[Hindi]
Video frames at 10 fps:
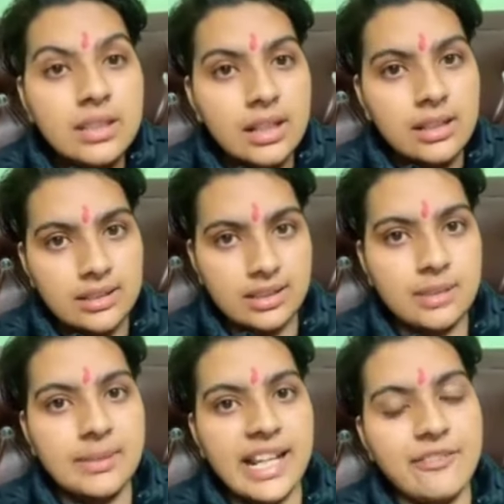से अगर किसी
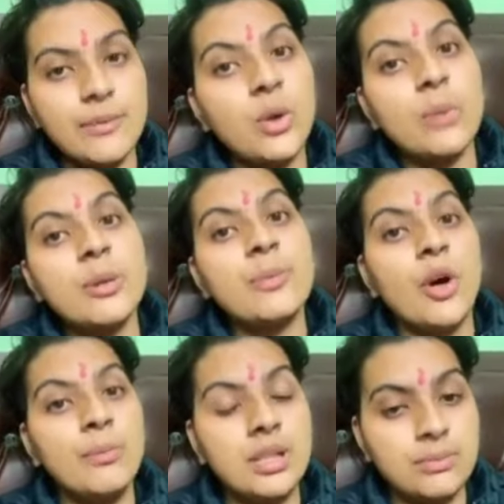की भी लाइफ में कोई भी
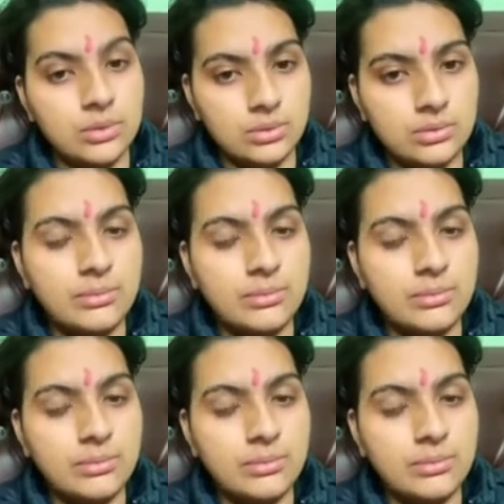प्रॉब्लम हो